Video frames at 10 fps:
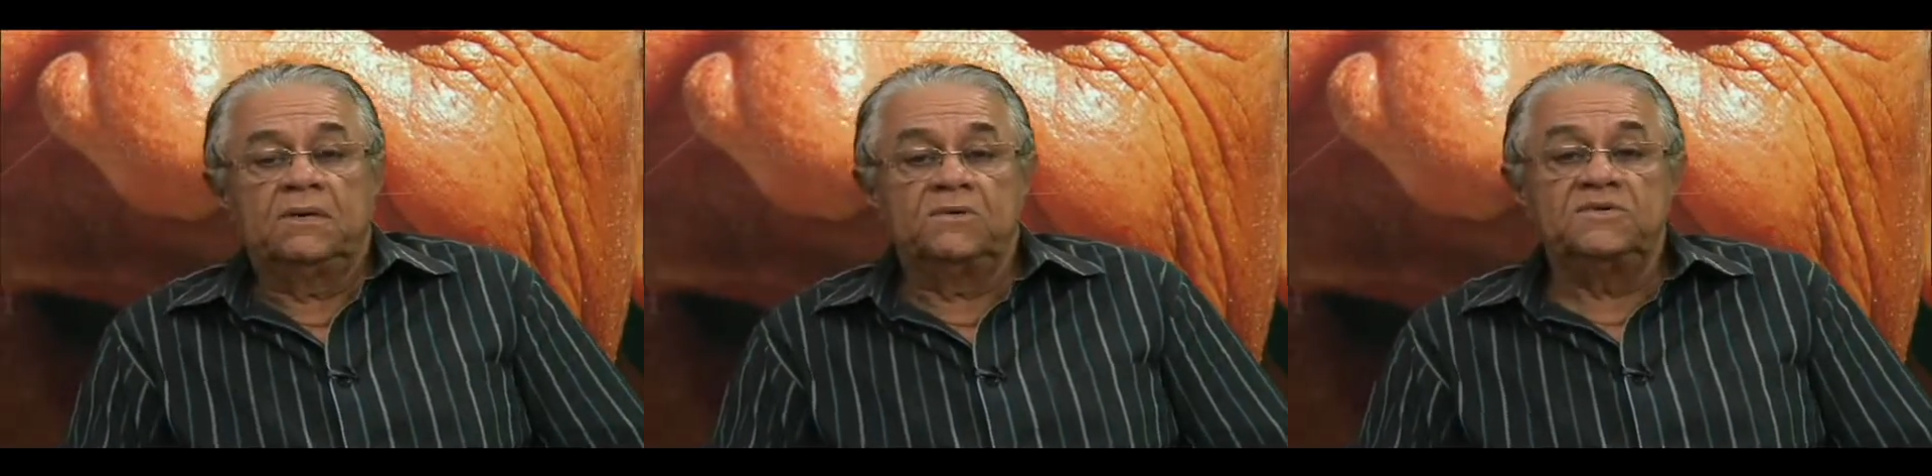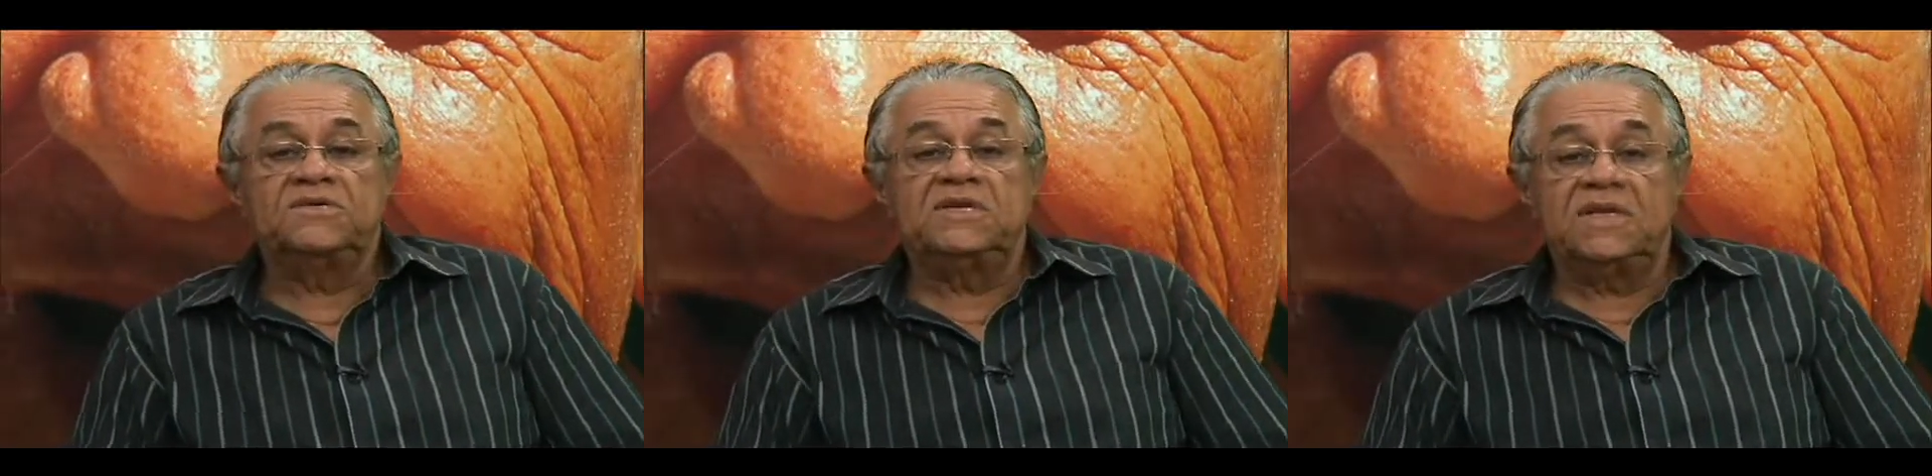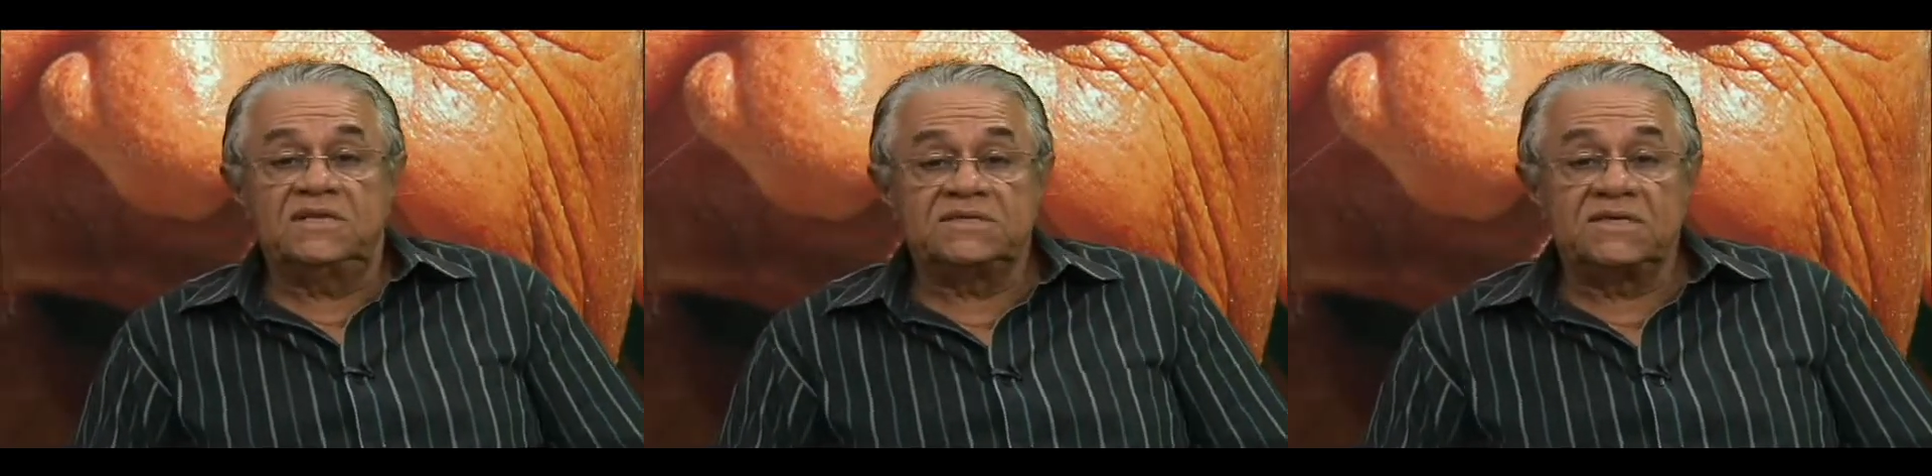os
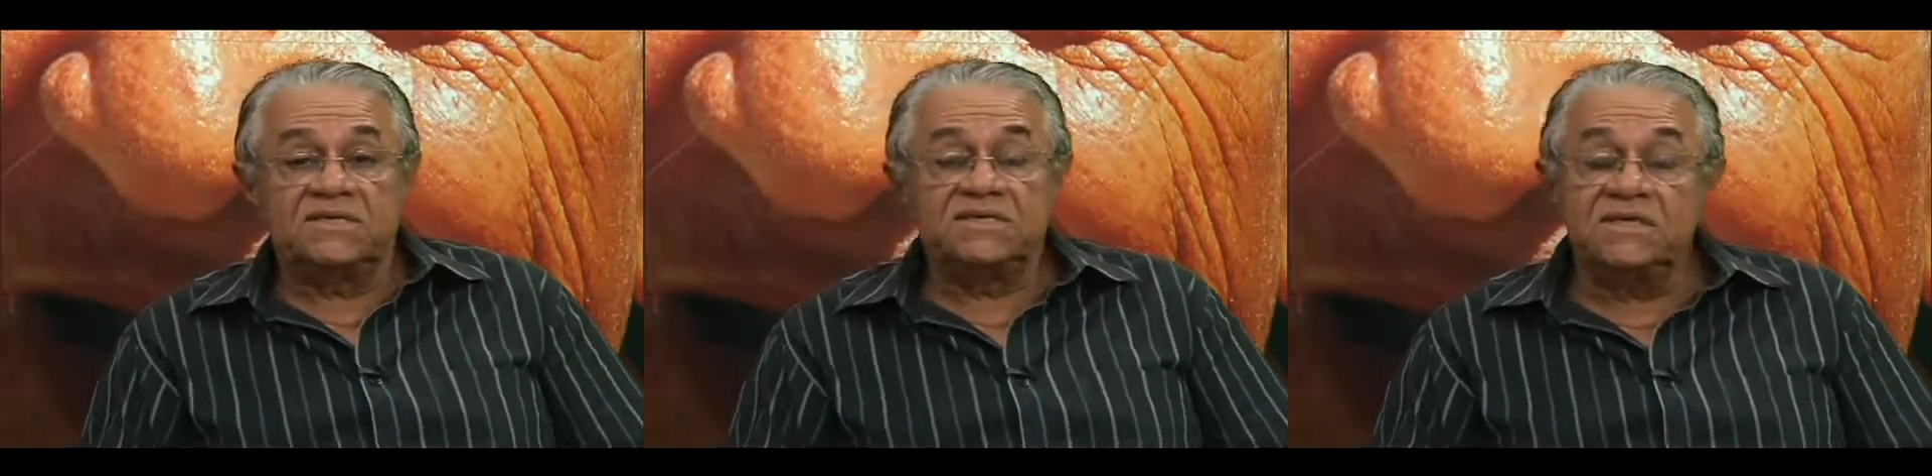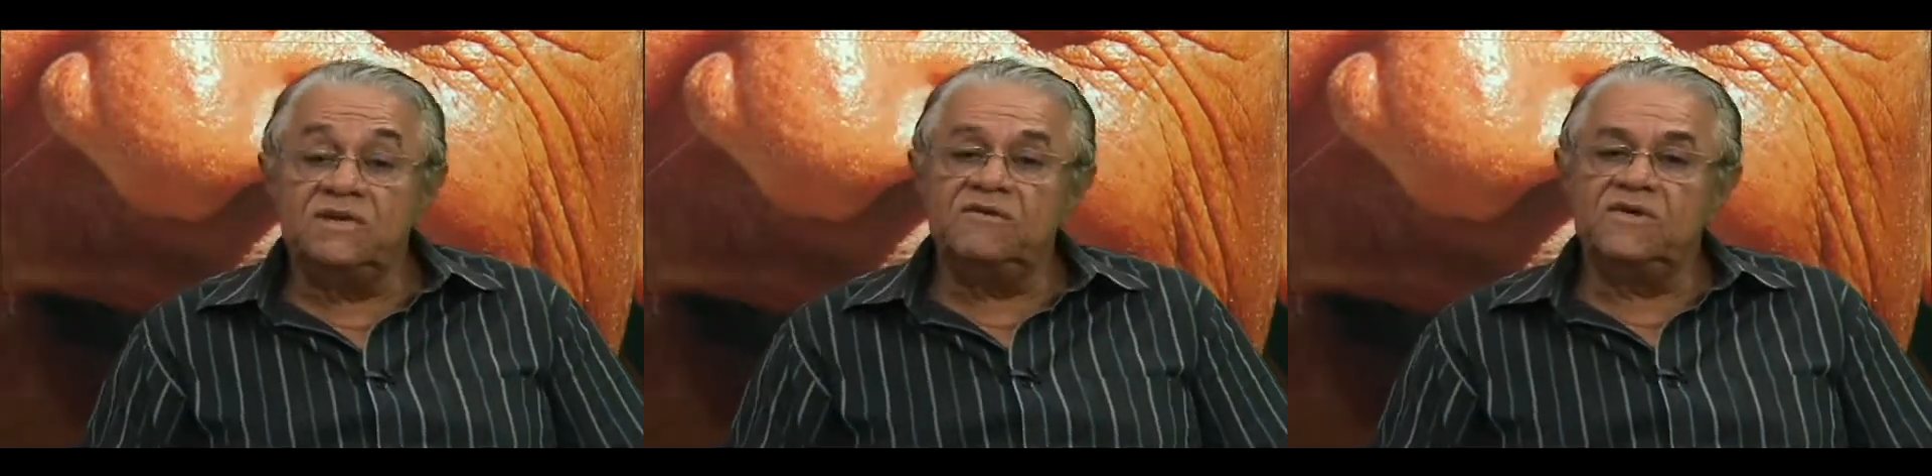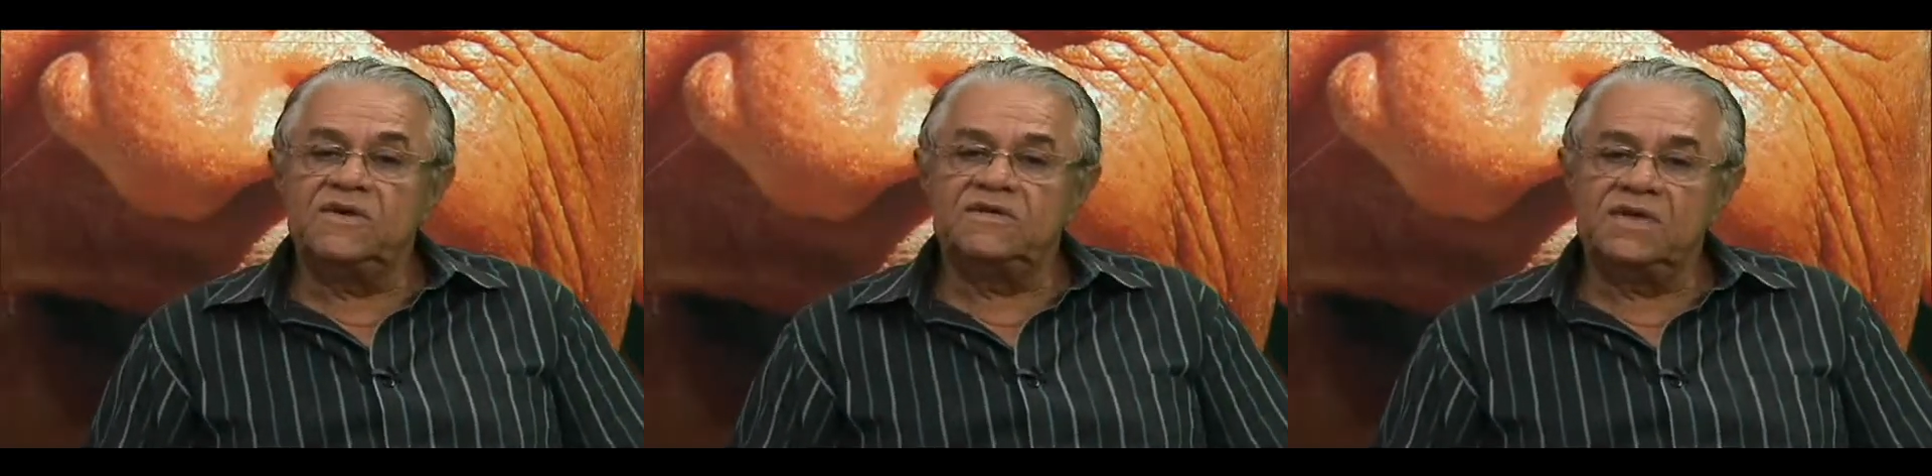
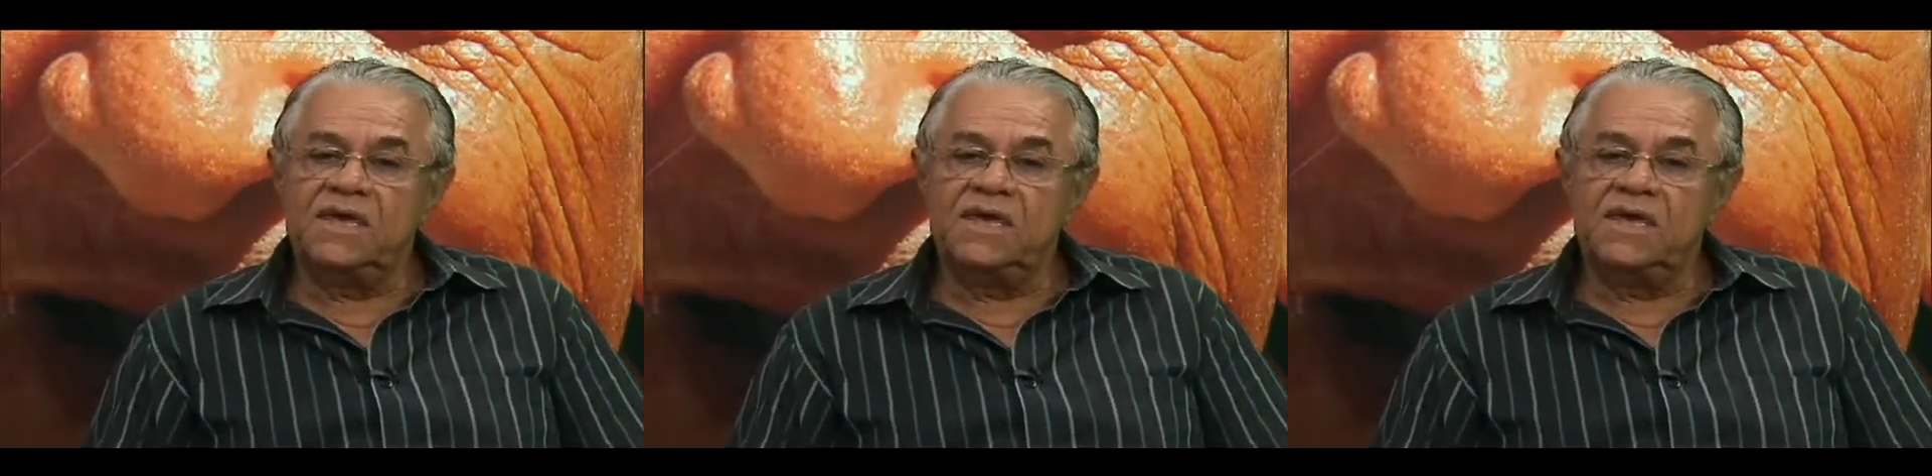inesquecíveis